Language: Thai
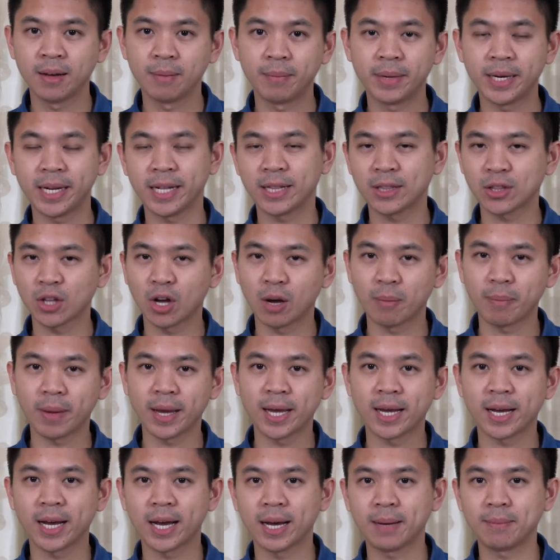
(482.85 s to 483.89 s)
ประเด็นต่อไป
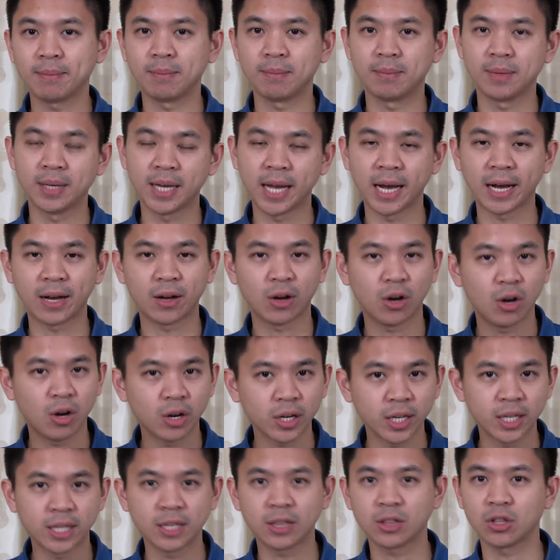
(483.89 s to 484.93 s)
ครับหลักข้อ
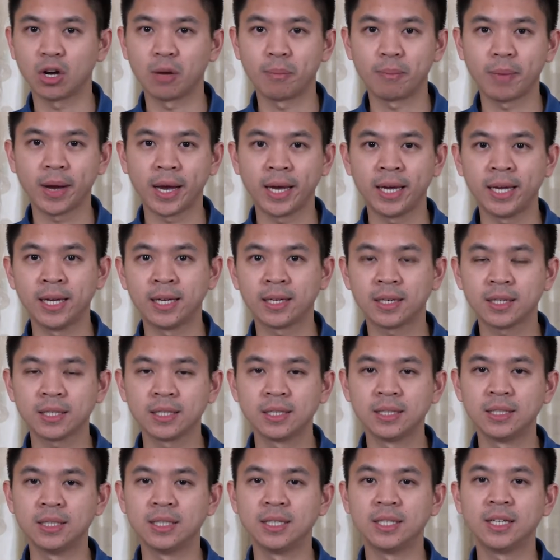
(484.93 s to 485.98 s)
คิดต่อไปก็
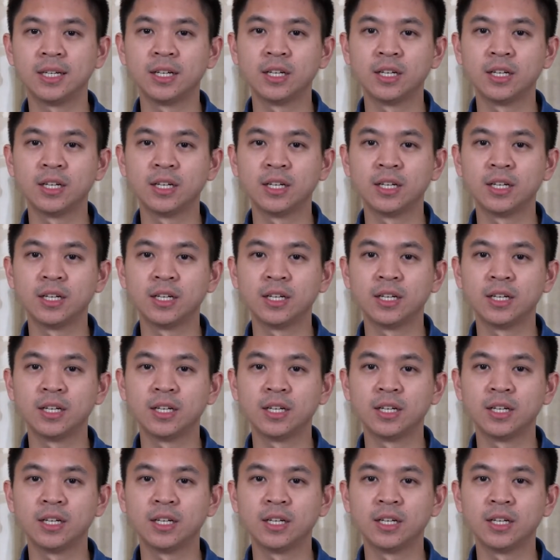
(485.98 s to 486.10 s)
คือ